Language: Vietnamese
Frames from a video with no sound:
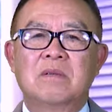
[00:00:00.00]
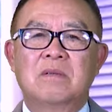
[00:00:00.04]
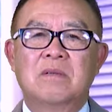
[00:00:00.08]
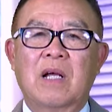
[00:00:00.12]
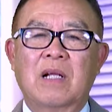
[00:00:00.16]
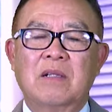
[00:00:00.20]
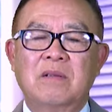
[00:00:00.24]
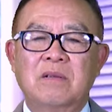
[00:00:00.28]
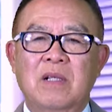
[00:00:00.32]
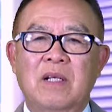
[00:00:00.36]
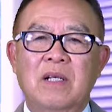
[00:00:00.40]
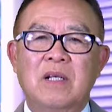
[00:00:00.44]

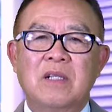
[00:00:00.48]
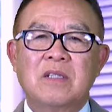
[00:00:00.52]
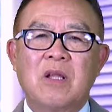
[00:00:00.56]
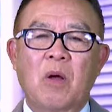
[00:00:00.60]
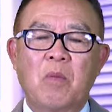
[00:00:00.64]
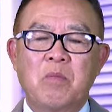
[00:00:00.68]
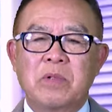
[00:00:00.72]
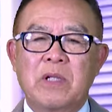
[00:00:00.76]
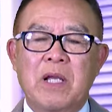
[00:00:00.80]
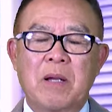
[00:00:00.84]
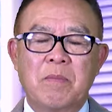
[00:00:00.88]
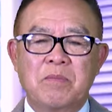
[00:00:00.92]
thanh lý
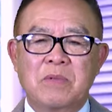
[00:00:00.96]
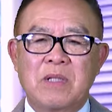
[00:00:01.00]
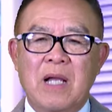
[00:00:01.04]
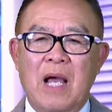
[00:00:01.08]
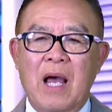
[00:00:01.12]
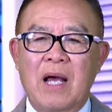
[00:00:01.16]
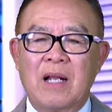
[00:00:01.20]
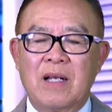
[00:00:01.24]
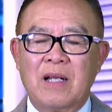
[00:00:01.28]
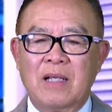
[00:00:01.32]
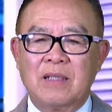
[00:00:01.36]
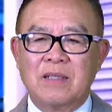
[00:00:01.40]
tổng kiểm
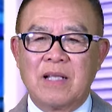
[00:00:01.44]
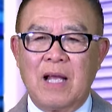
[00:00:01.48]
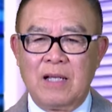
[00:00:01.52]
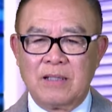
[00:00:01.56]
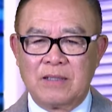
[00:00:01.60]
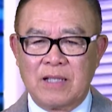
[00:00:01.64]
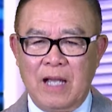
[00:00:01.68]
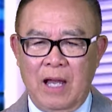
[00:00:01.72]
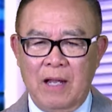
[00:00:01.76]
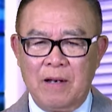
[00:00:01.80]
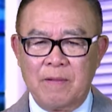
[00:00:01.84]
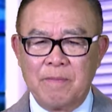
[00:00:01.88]
tra lại tài
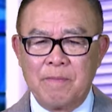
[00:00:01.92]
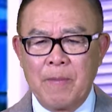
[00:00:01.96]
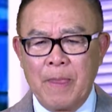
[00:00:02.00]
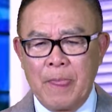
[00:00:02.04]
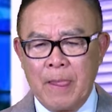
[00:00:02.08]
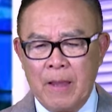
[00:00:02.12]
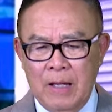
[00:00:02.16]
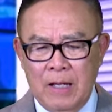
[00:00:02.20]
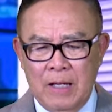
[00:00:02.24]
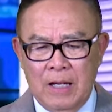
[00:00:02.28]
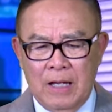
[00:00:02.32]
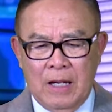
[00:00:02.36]
sản.
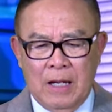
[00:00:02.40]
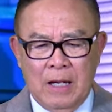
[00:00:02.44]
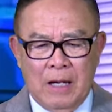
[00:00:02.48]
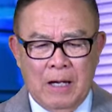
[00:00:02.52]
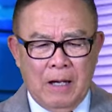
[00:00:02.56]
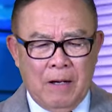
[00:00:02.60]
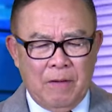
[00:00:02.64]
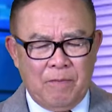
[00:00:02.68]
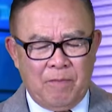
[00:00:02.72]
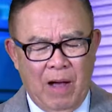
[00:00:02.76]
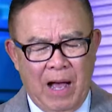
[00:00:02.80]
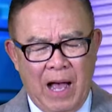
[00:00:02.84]

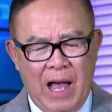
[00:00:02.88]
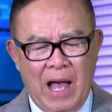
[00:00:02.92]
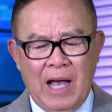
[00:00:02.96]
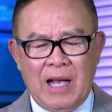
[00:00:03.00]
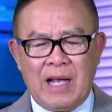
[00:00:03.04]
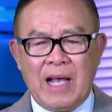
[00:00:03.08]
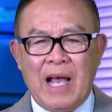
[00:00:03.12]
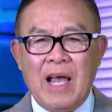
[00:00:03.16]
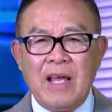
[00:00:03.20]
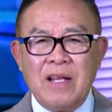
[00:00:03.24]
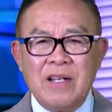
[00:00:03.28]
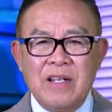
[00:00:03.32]
Và
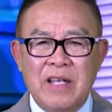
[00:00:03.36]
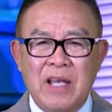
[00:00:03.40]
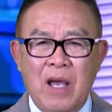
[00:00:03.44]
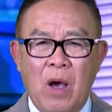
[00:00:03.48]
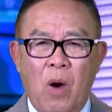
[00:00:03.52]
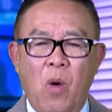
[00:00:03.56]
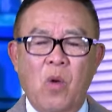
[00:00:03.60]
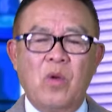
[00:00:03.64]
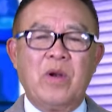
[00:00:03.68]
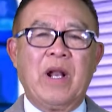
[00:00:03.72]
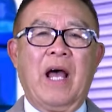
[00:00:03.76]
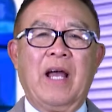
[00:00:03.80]
cái
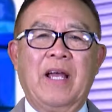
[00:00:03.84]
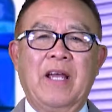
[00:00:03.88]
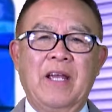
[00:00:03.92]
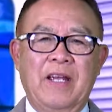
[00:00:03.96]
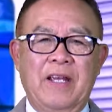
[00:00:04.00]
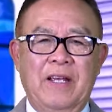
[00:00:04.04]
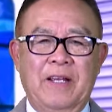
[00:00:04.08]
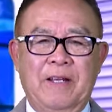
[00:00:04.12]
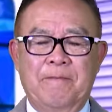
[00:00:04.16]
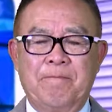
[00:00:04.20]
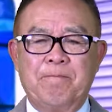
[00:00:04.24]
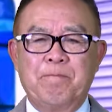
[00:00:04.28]
điều
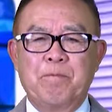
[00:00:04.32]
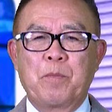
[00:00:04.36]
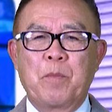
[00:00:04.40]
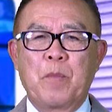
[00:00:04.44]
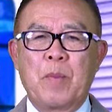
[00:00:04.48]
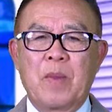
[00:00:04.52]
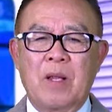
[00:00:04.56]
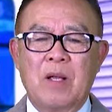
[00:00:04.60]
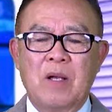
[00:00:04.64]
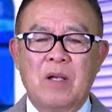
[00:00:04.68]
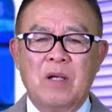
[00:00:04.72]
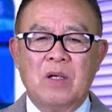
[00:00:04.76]
này,
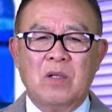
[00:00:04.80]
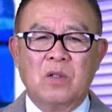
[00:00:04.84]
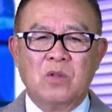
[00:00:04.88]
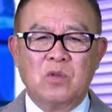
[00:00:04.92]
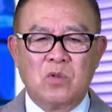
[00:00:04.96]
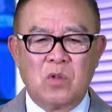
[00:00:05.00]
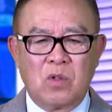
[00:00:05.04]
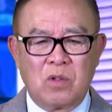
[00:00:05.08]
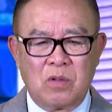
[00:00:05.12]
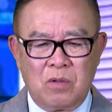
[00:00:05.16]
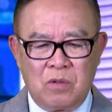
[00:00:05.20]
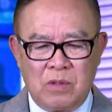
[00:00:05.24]

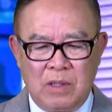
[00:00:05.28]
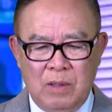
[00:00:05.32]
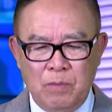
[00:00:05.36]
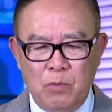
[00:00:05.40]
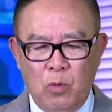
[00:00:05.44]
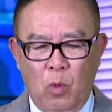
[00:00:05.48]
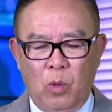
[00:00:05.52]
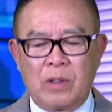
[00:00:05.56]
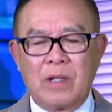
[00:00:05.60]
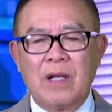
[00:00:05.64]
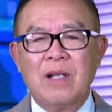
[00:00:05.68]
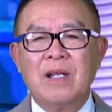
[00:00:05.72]

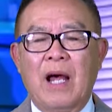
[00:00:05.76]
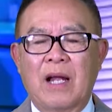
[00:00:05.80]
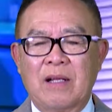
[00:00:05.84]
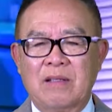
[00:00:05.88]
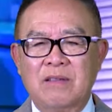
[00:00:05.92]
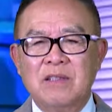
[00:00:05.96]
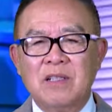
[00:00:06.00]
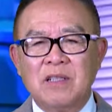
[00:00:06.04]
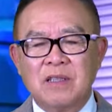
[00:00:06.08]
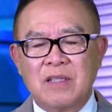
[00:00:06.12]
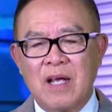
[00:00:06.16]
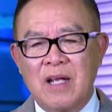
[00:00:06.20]
một cái
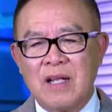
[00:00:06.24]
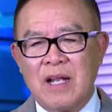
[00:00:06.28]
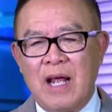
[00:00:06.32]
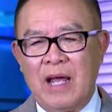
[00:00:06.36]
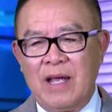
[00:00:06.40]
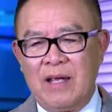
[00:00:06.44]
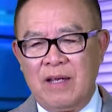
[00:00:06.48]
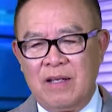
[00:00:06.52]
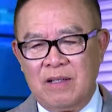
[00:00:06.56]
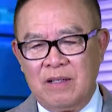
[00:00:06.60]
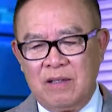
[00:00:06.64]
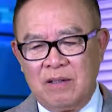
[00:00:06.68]
lệnh như thế
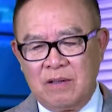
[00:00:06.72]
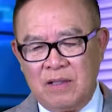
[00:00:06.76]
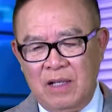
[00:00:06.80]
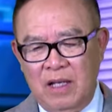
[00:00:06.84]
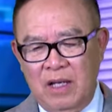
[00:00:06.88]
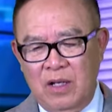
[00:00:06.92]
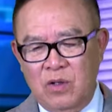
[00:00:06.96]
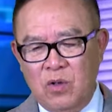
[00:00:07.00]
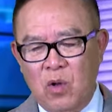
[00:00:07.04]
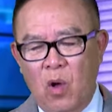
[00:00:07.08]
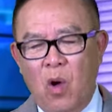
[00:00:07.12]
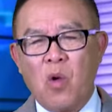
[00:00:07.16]
này
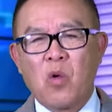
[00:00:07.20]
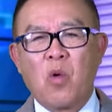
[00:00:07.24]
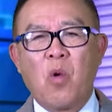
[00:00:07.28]
thì nó